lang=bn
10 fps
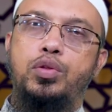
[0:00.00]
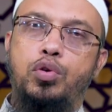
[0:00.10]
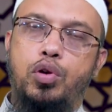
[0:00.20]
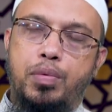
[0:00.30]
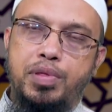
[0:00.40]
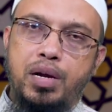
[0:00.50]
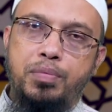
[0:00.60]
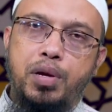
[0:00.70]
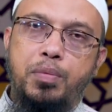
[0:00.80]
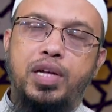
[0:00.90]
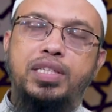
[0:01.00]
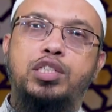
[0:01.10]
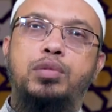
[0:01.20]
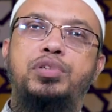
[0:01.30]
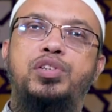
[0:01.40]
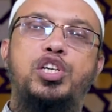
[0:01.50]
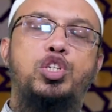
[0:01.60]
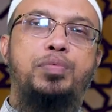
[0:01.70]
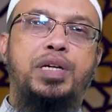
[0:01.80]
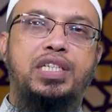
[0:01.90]
তো রমধানের পরে বলা যায় সবচেয়ে
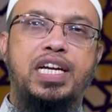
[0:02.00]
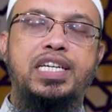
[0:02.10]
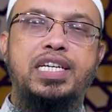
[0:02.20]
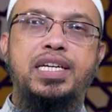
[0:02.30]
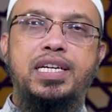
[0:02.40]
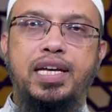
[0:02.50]
শ্রেষ্ঠ মাস এটি